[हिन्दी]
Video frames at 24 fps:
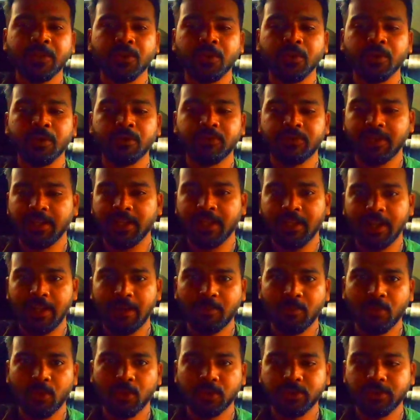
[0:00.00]
तो फिलहाल
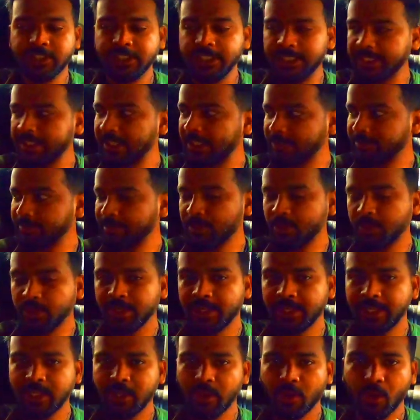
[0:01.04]
हम लोग तीन आदमी
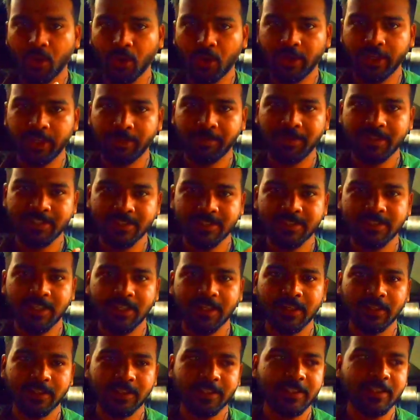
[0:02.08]
हुए हैं और एक
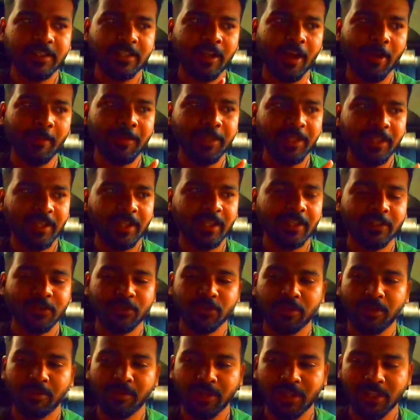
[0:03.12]
पैसेंजर की कमी है
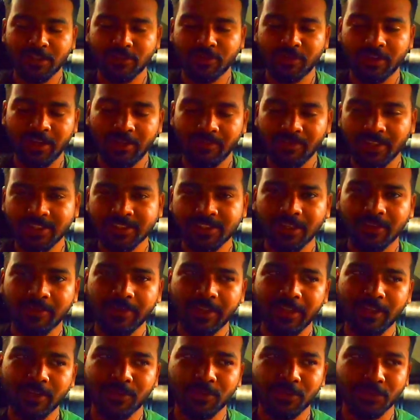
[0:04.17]
तो हमारा जो ड्राइवर साहब
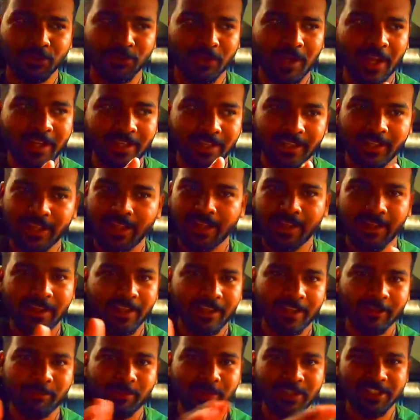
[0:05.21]
है वो थोड़ा आगे गए
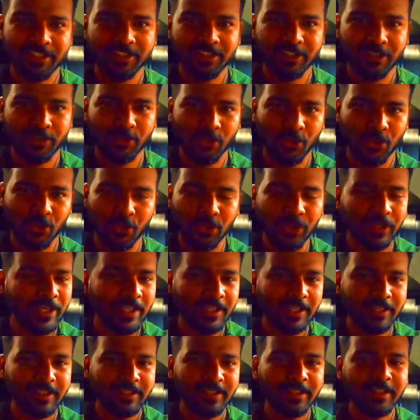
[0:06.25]
हैं एक पैसेंजर को
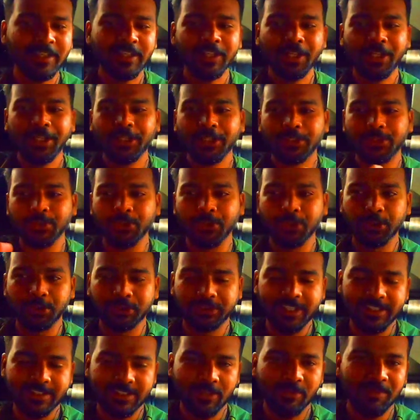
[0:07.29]
ढूंढने के लिए तो
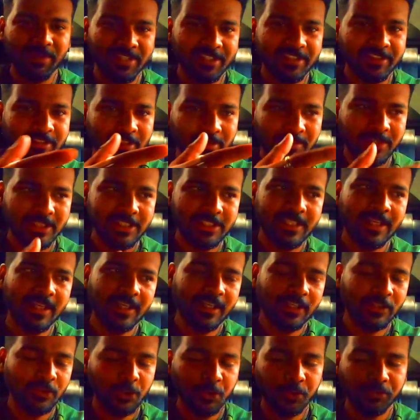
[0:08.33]
जैसे ही पैसेंजर मिल
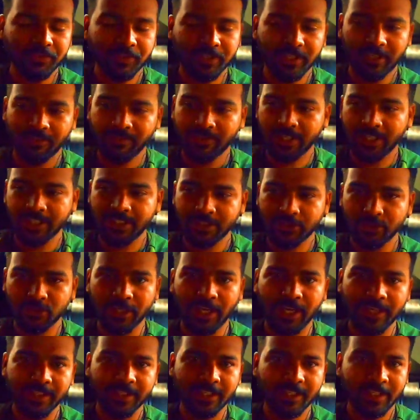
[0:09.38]
जाएगा तो फिर हमारा ये जो
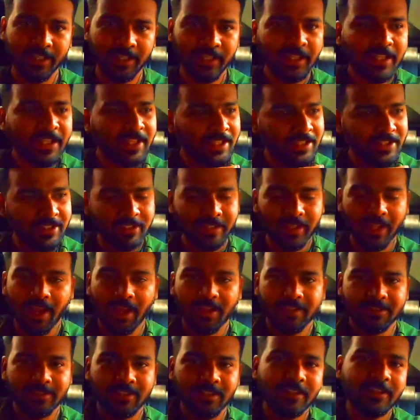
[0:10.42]
गाड़ी है ये
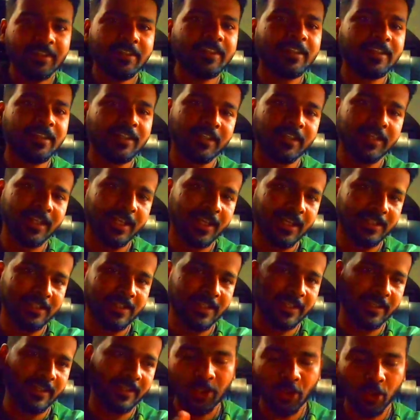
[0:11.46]
यहाँ से निकल
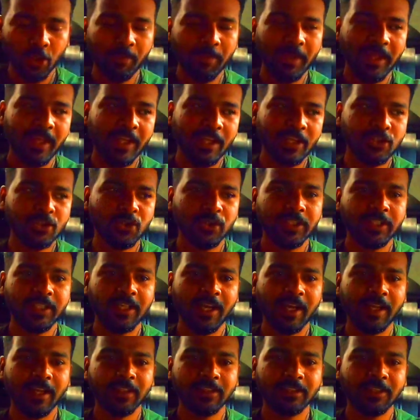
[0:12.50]
जाएगा शिलोंग में एक्चुअली
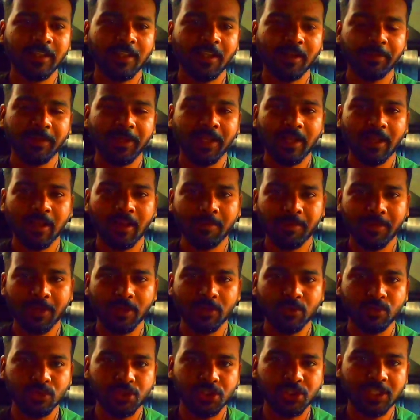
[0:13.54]
आया था मेरा
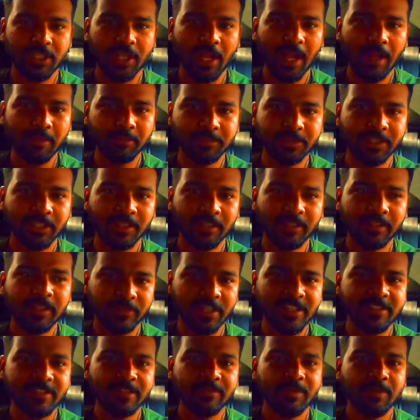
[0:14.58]
अपना कुछ काम था
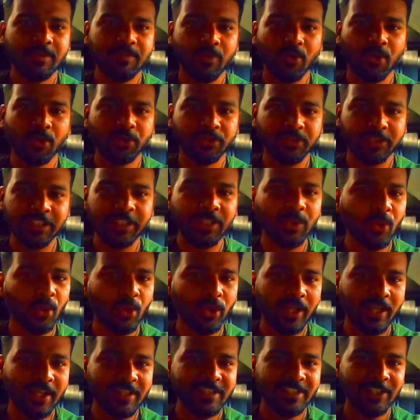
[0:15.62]
वैसे भी बहुत दिन
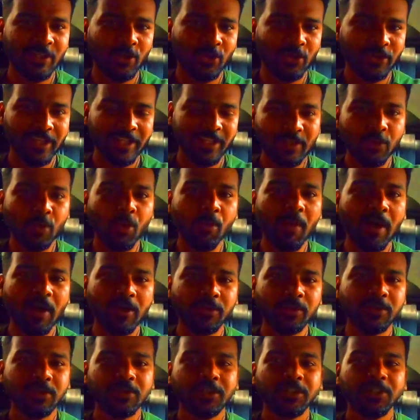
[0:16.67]
हो गया शिलोंग नहीं घुमा
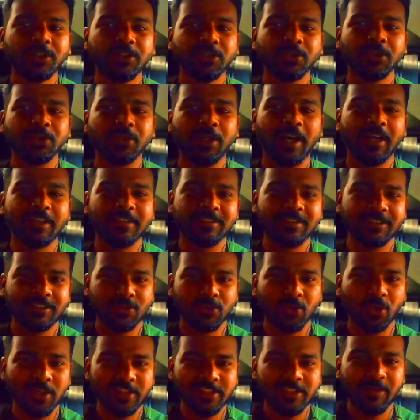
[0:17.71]
हूँ तो आज
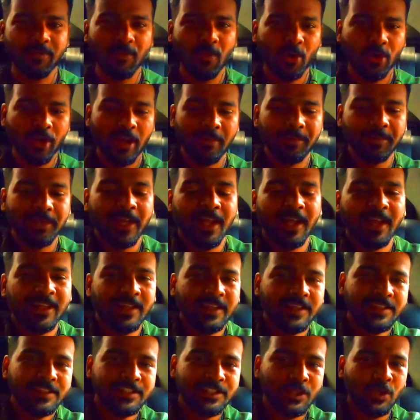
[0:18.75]
थोड़ा सा मौका मिला
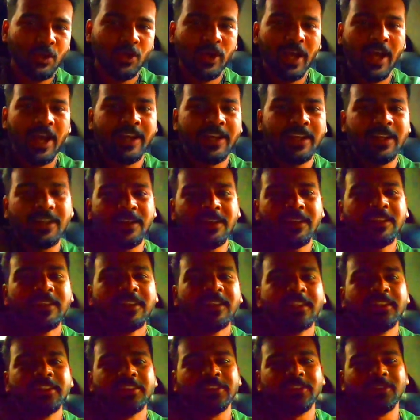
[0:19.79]
है शिलोंग आने का
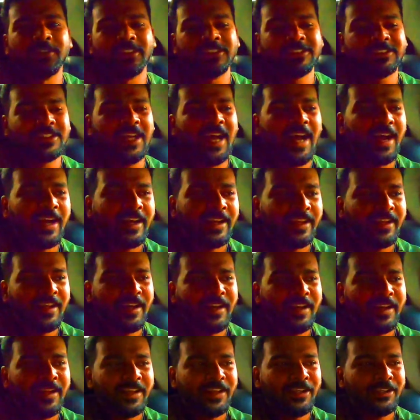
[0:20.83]
तो बस आ
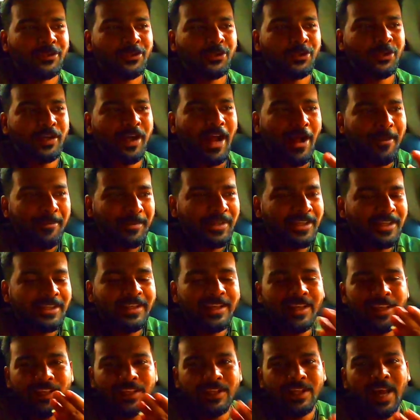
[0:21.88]
गया है तो काम के
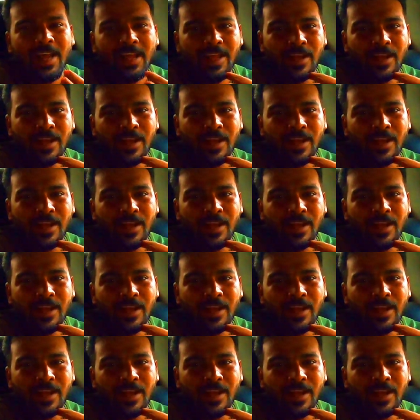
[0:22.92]
लिए ही